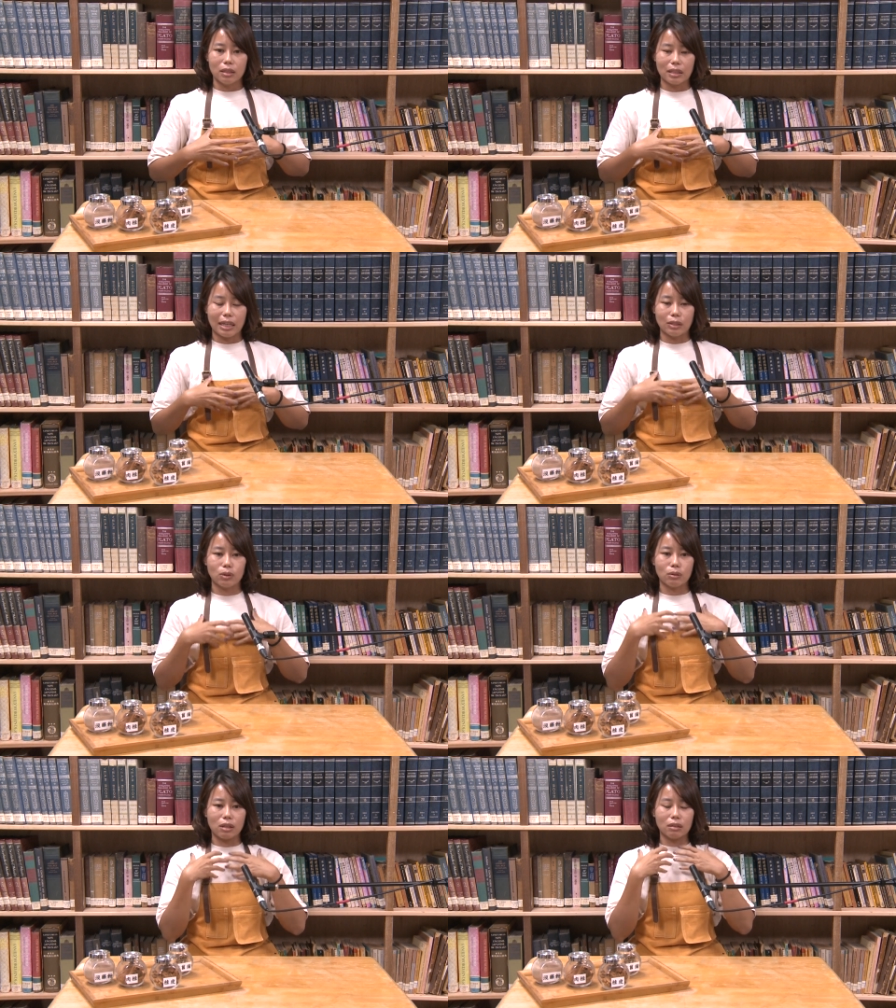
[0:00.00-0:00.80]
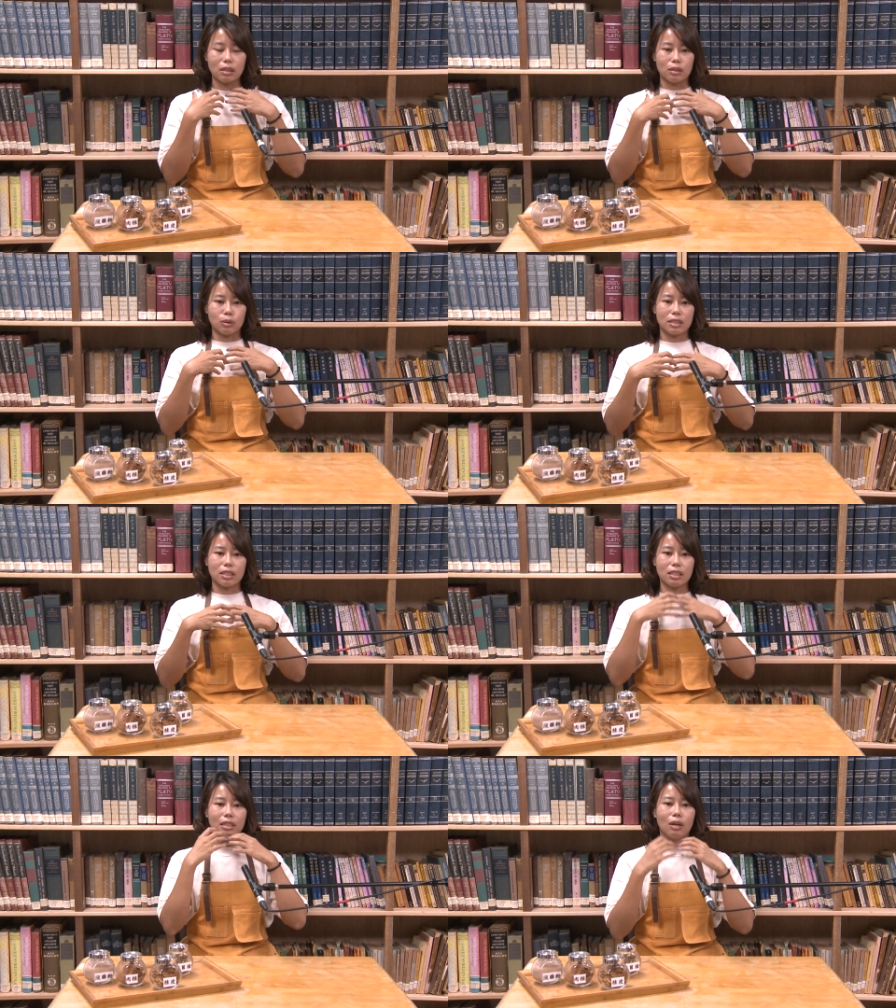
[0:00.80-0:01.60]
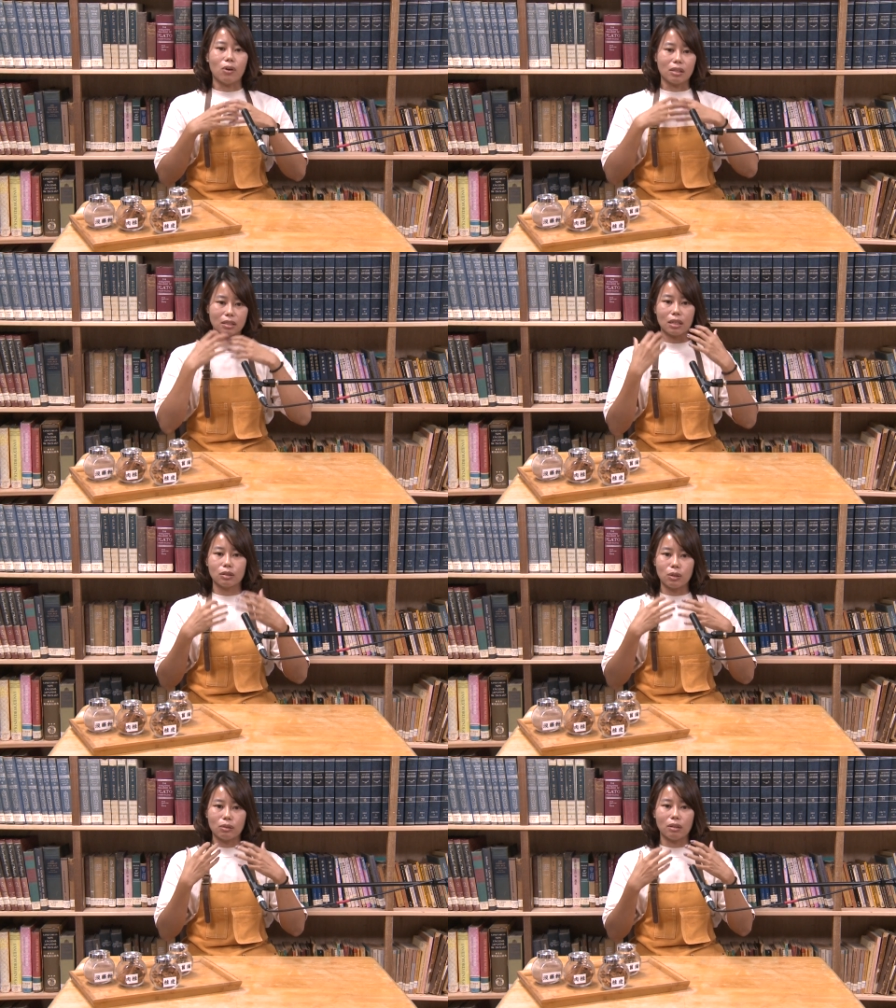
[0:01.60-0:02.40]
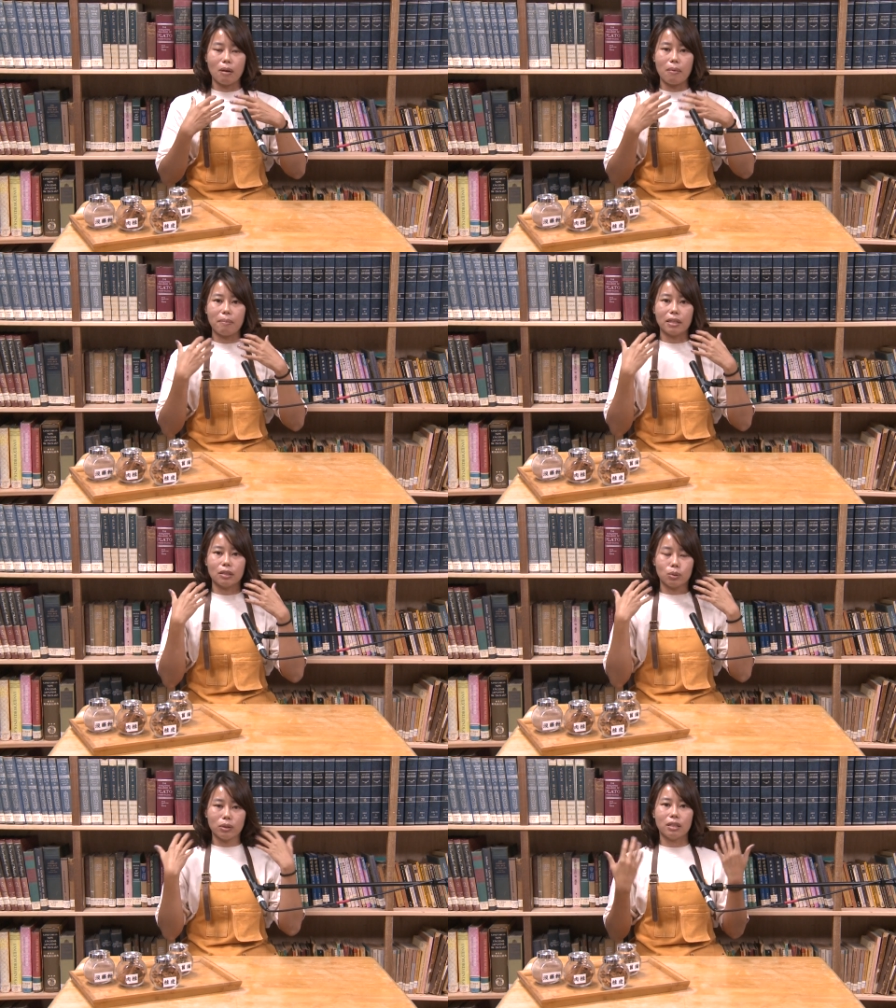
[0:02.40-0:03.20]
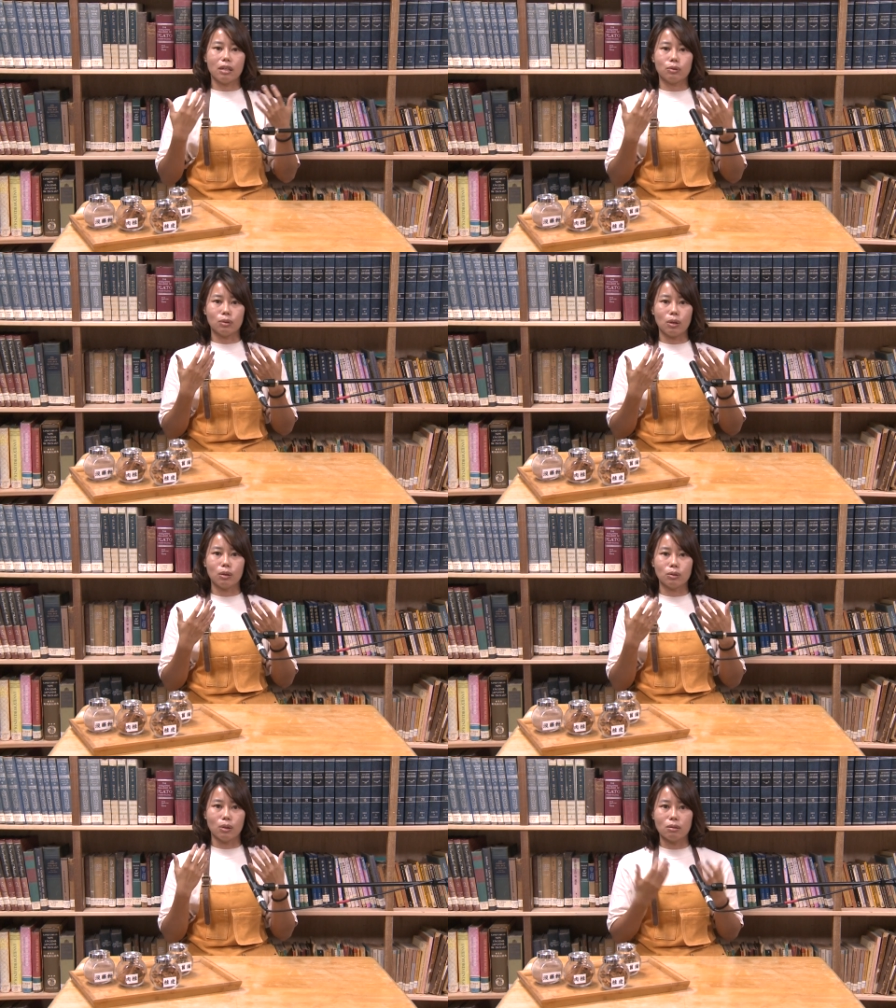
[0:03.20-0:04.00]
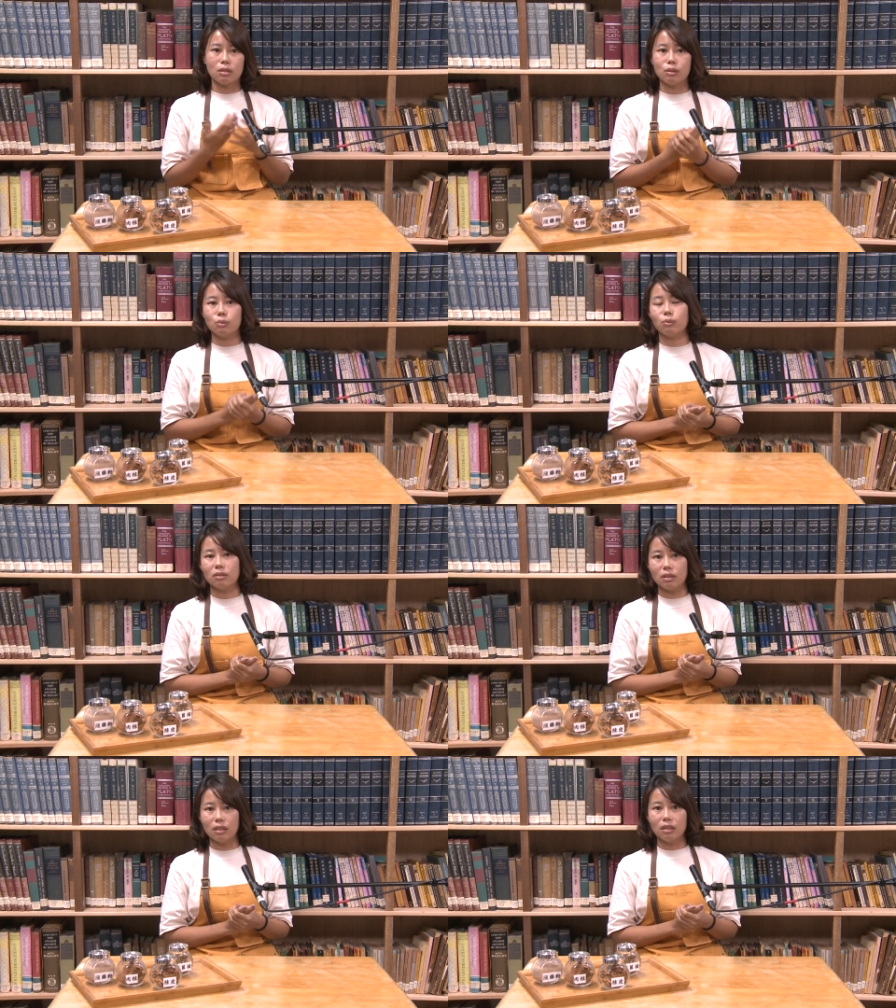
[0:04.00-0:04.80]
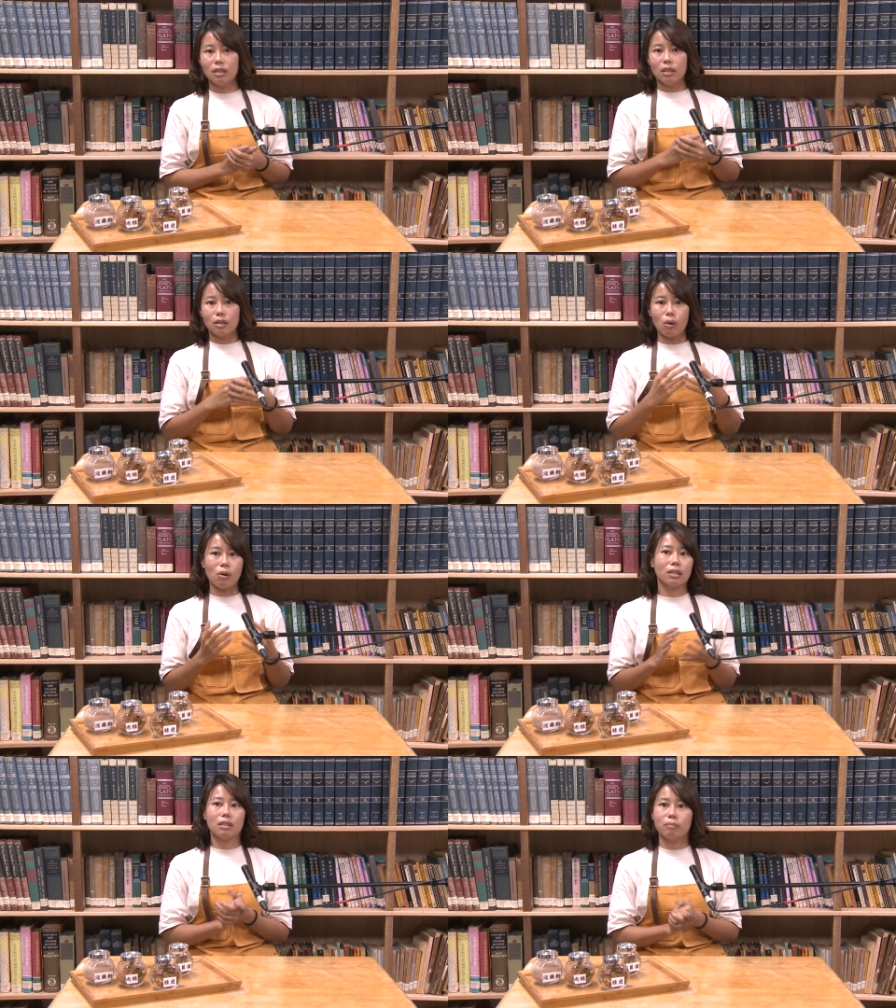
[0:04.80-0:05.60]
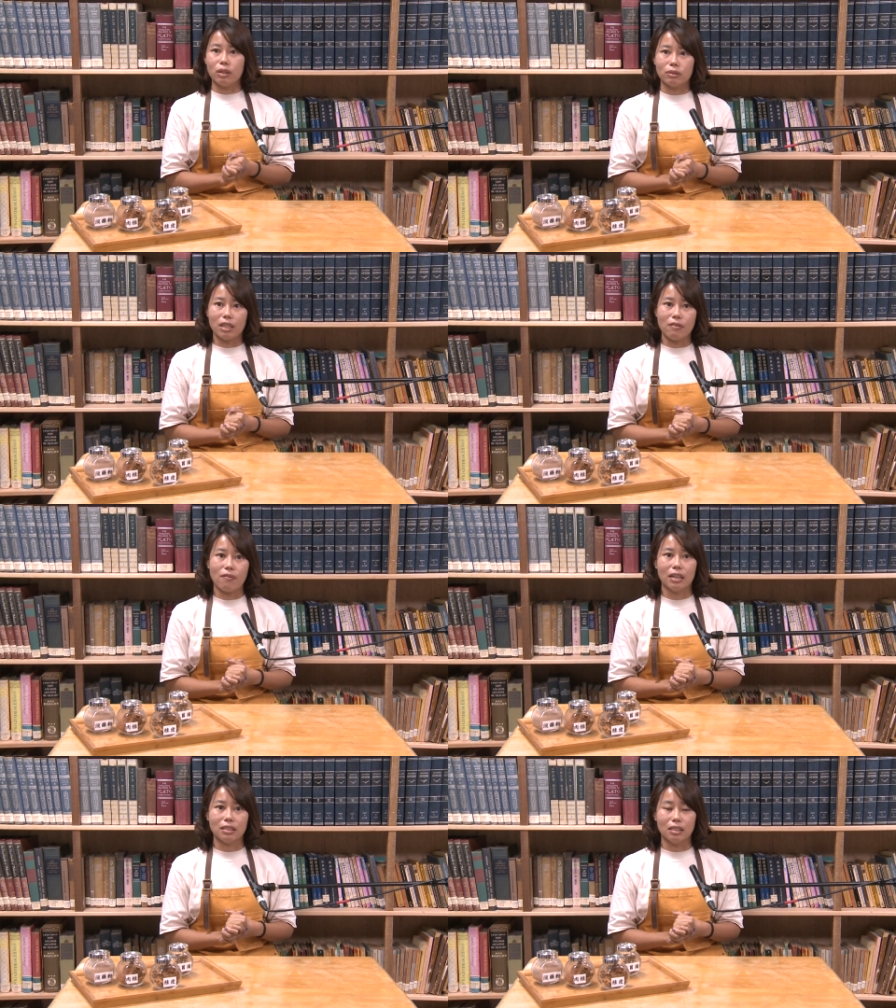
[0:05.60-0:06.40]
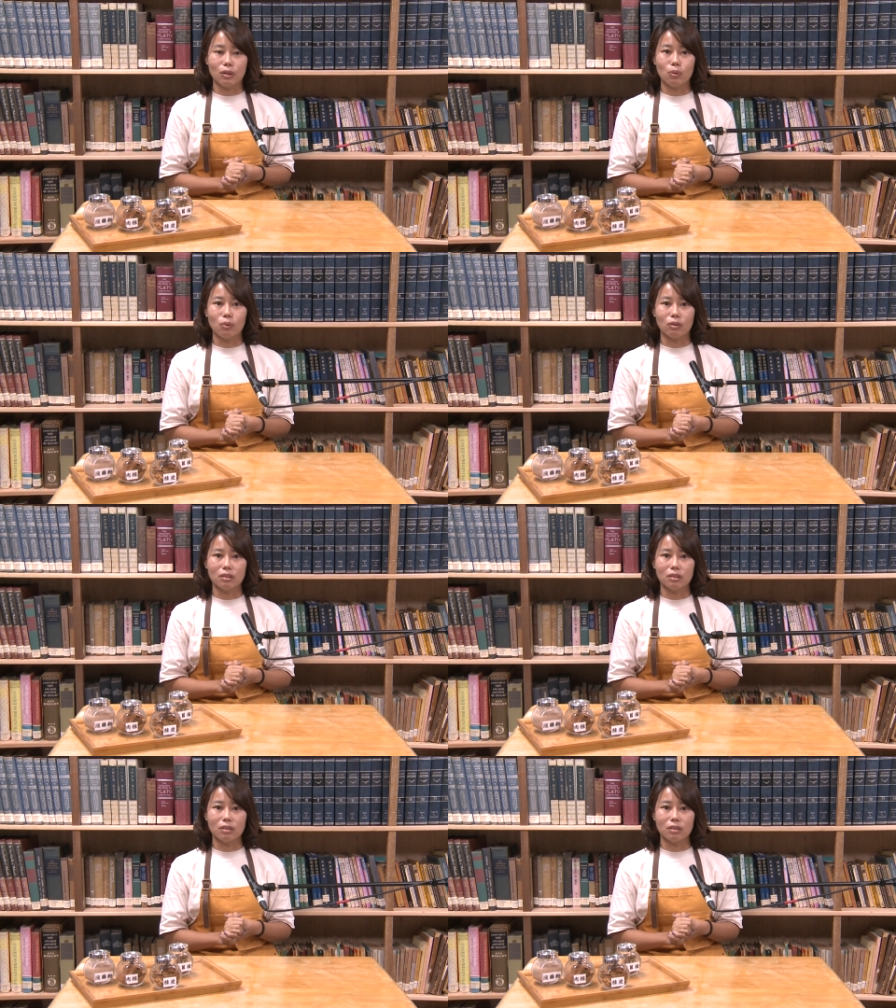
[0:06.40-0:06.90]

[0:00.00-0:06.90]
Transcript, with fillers: 感受到那个气啊往上冲，然后慢慢的退掉之后，从此我的恐慌症没有再发生过。